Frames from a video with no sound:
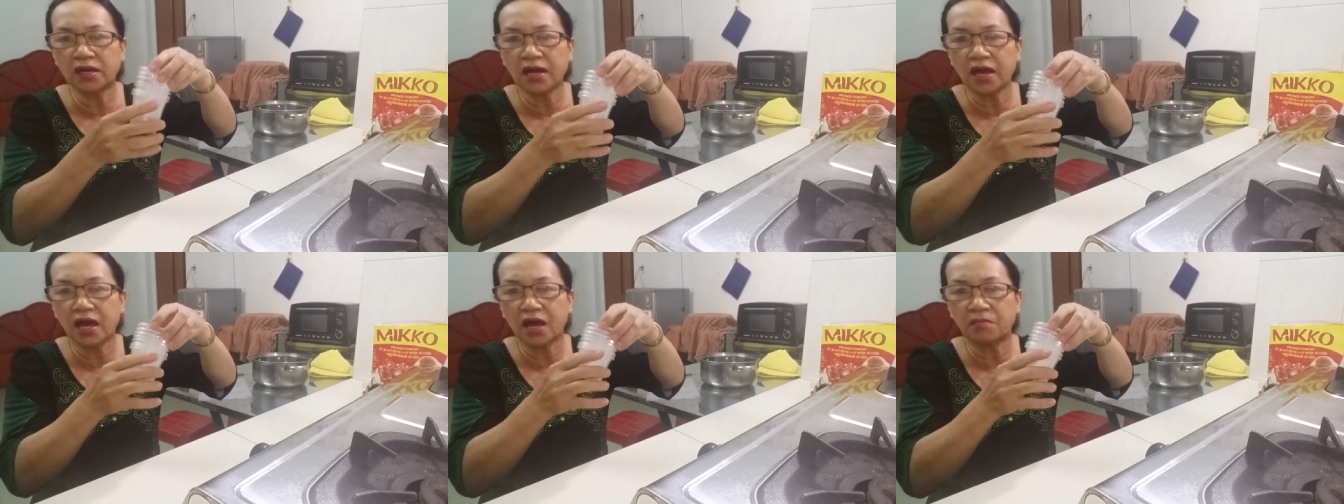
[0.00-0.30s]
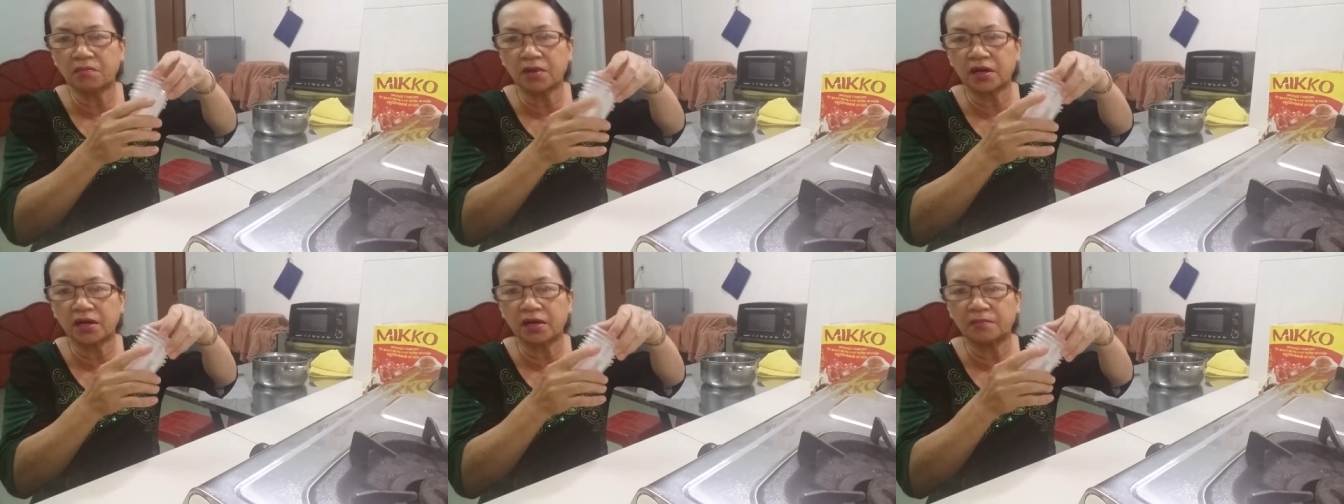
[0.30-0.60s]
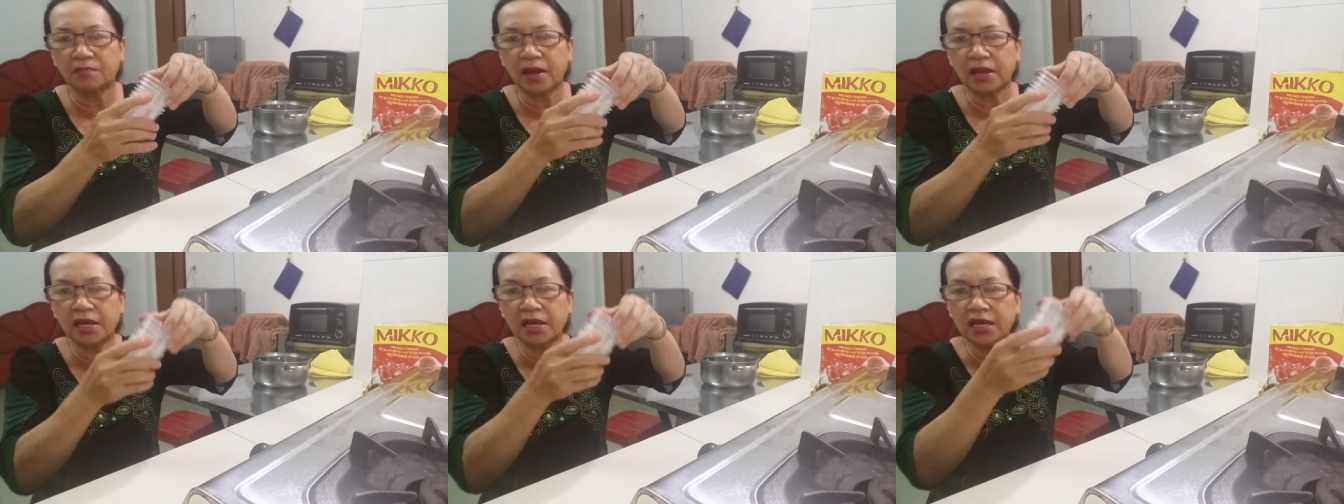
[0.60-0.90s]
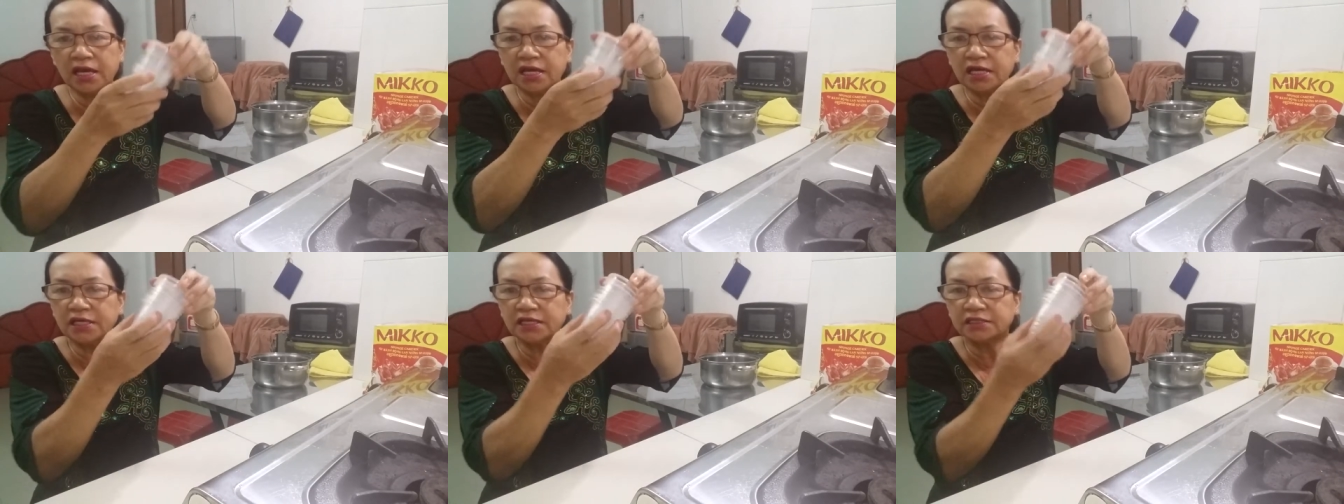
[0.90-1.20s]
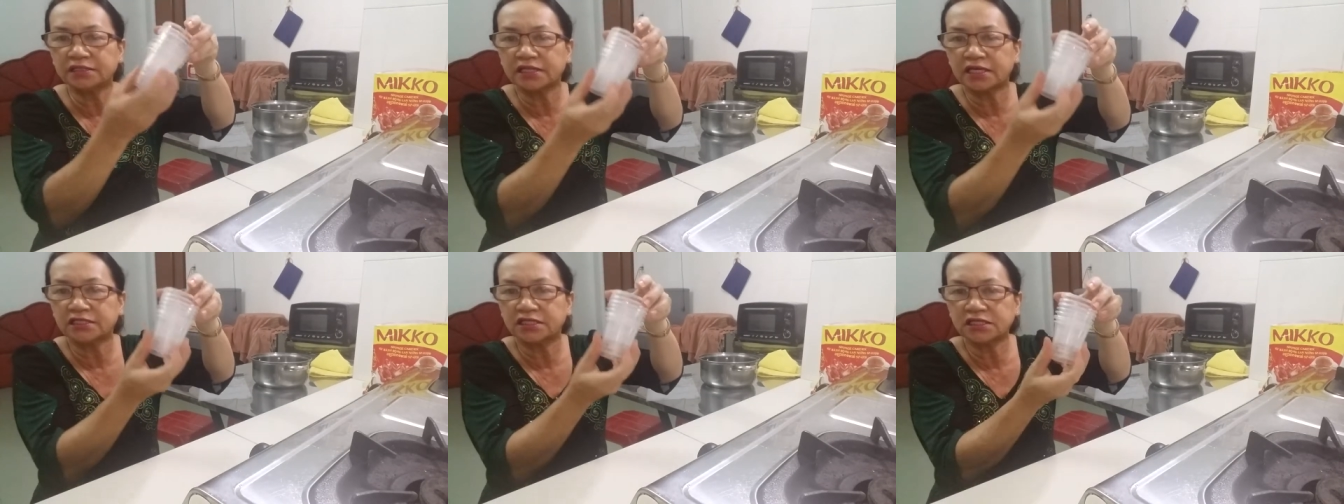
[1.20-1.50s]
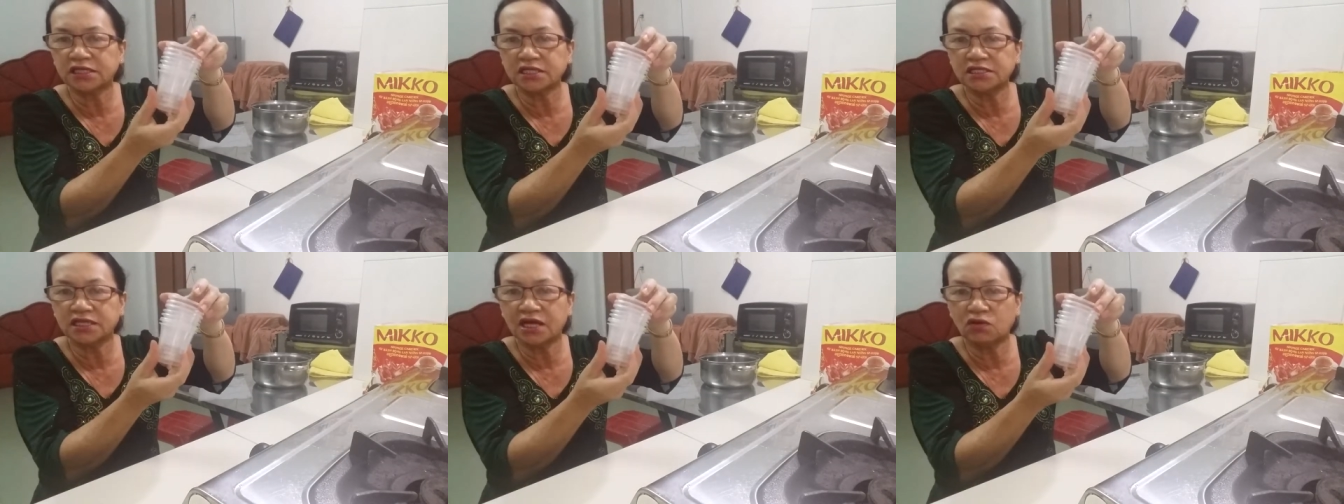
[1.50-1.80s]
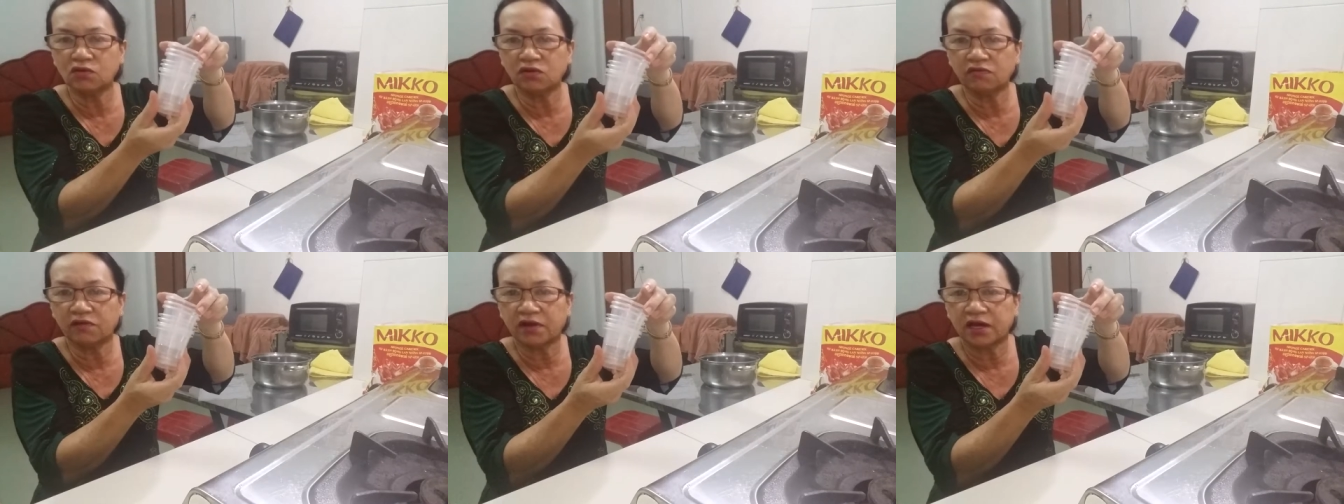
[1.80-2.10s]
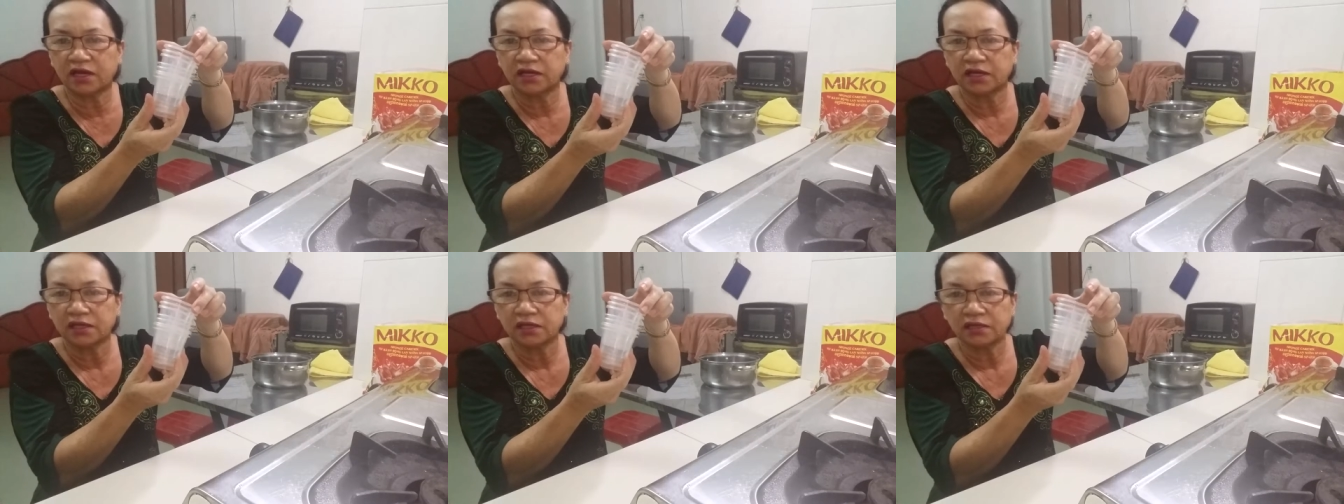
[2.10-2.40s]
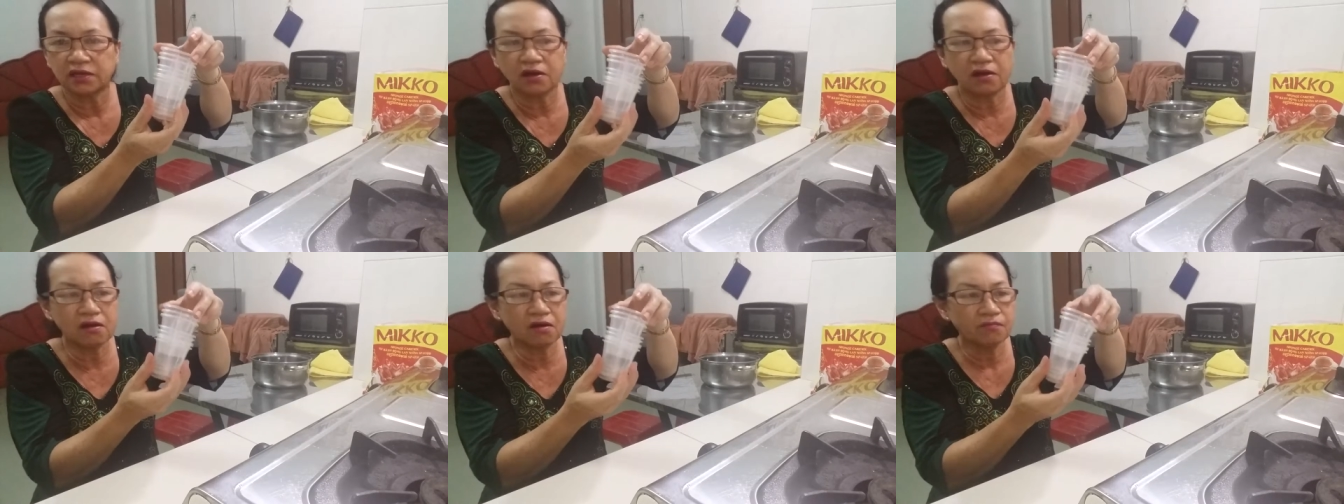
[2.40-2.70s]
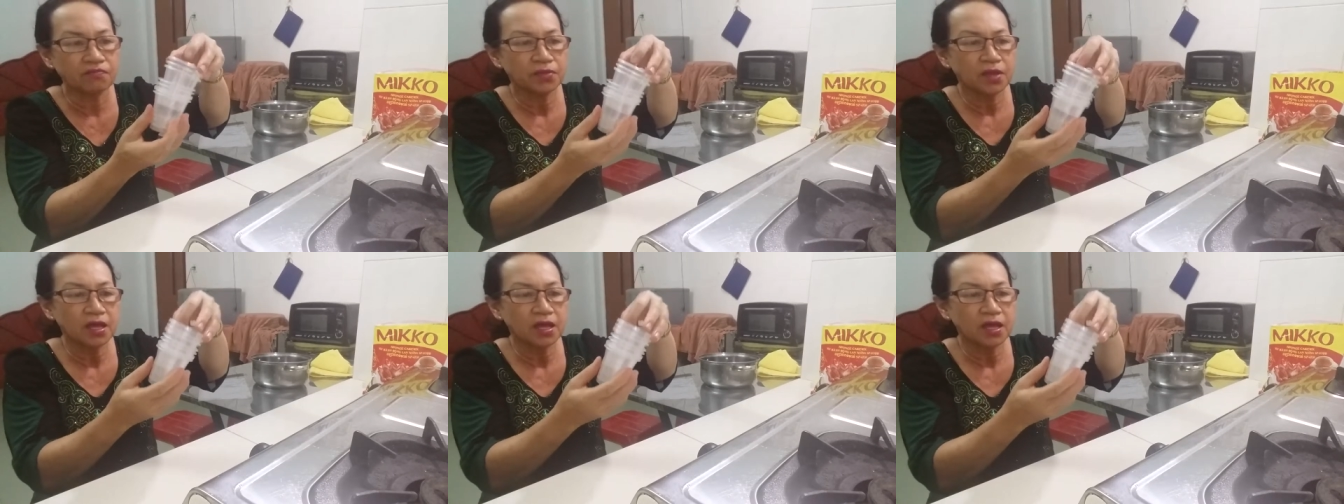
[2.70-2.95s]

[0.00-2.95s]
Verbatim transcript: cái hàng mà bán ly trà sữa chân châu như vậy đó